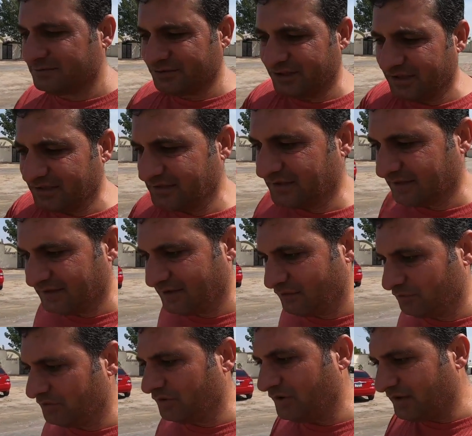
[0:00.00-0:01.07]
चले जाते हैं
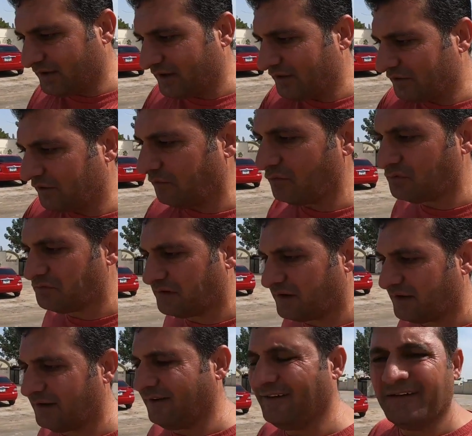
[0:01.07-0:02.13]
इनके इंटरव्यूज़
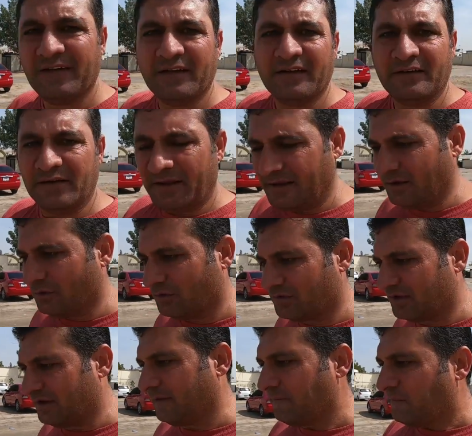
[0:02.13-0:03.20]
वगैरह नहीं
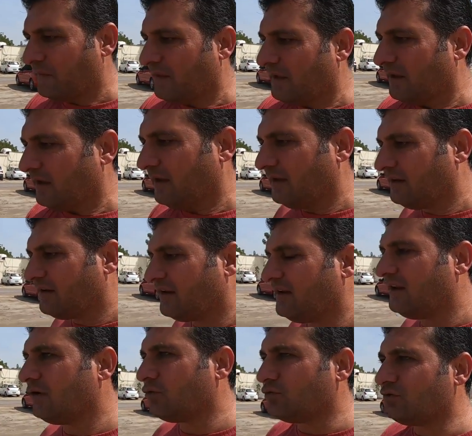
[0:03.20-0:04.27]
होते इनके
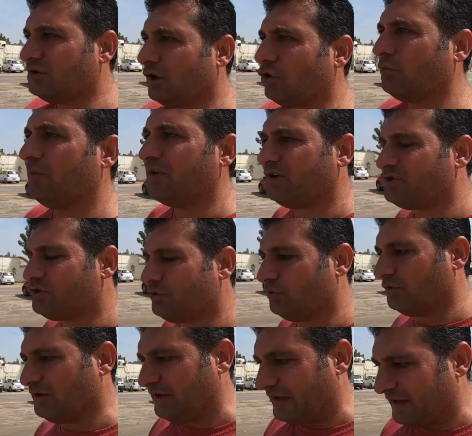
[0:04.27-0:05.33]
लिए कुछ डॉक्यूमेंटेशन
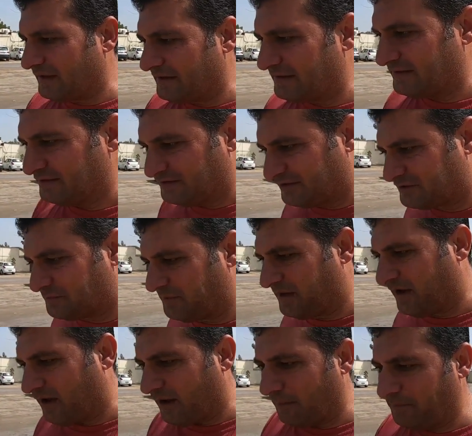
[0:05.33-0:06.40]
होती है जिसमें
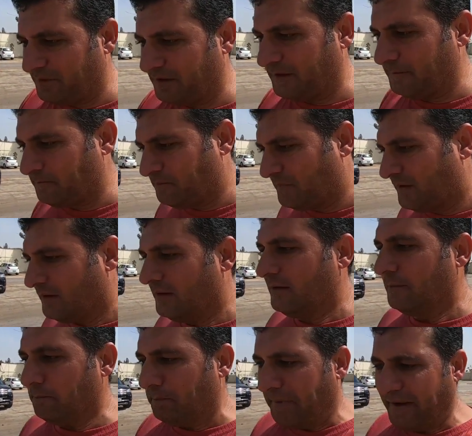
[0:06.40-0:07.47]
आपकी
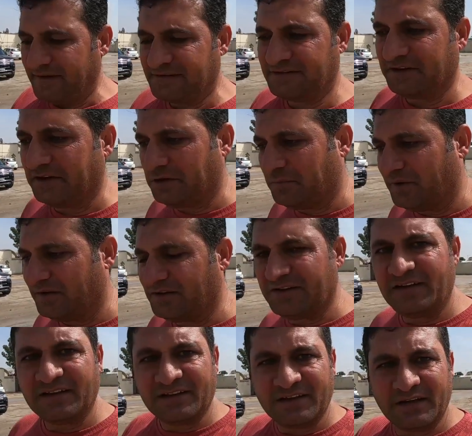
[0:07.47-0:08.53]
बैंक स्टेटमेंट
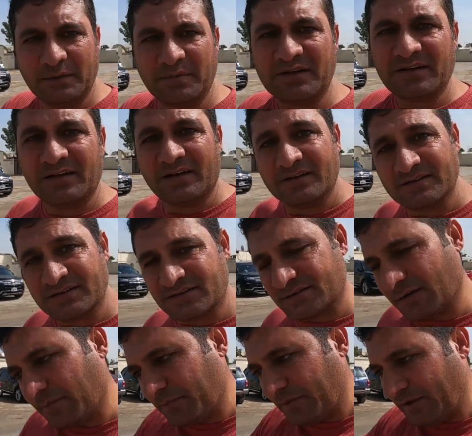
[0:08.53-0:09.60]
ये तकरीबन
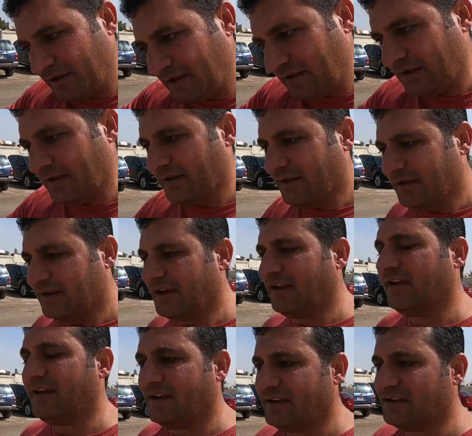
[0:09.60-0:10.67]
सब ही के
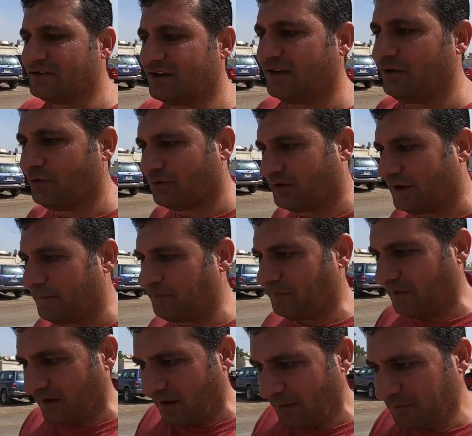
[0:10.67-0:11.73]
लिए ये चाहिए होता
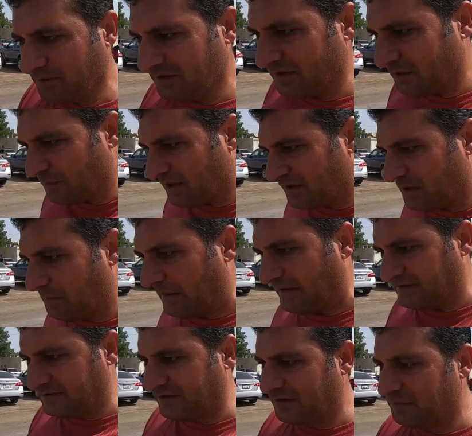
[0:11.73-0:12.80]
है आपकी तीन माह की
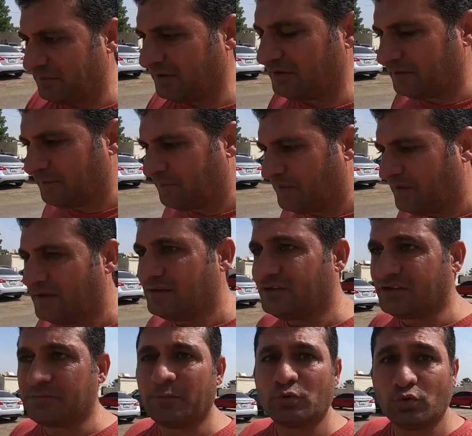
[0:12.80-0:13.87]
बैंक स्टेटमेंट
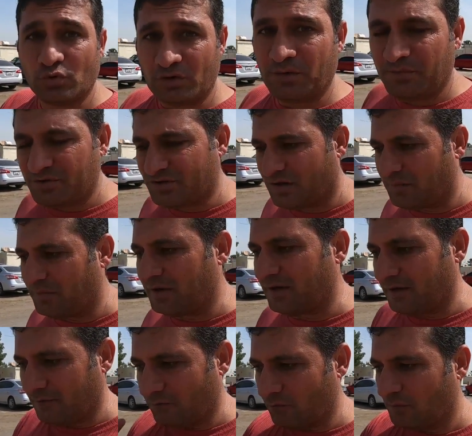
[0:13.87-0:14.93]
जिसमें तुर्की भी शामिल
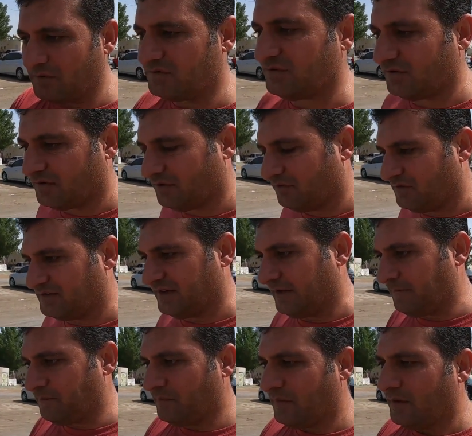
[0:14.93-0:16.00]
है वो भी स्टिकर वीज़ा
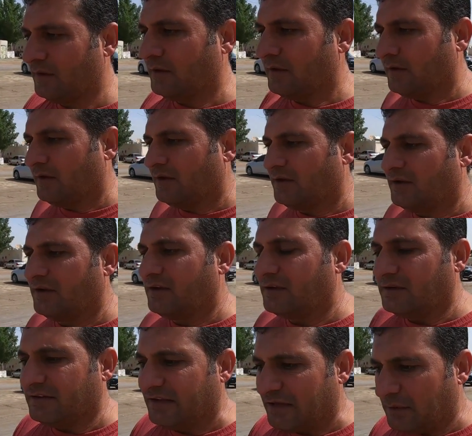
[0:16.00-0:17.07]

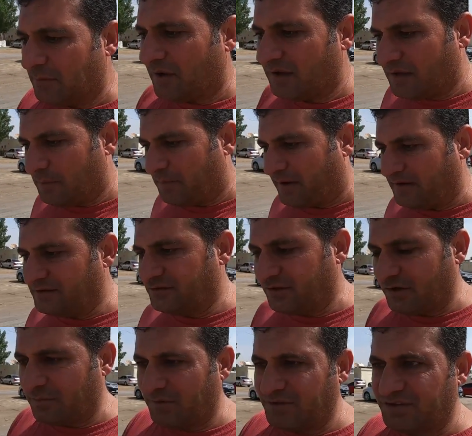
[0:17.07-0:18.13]
है तीन माह की बैंक
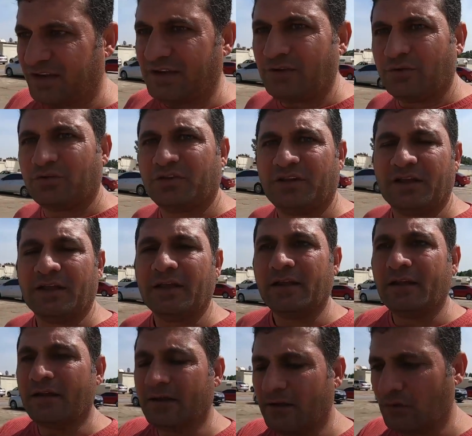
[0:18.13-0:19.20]
स्टेटमेंट चाहिए होती है
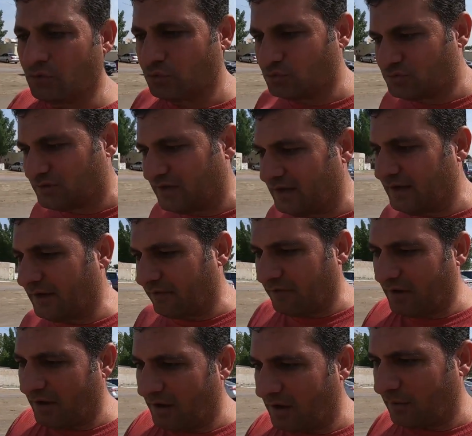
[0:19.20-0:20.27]
उसके
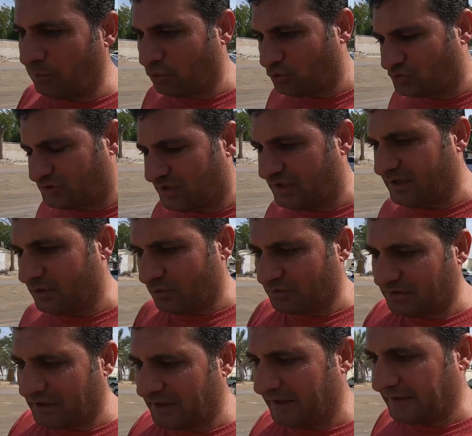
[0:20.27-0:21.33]
अलावा आपको चाहिए
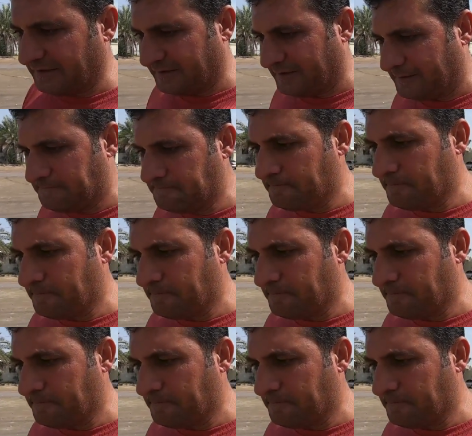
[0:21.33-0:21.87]
होता है जी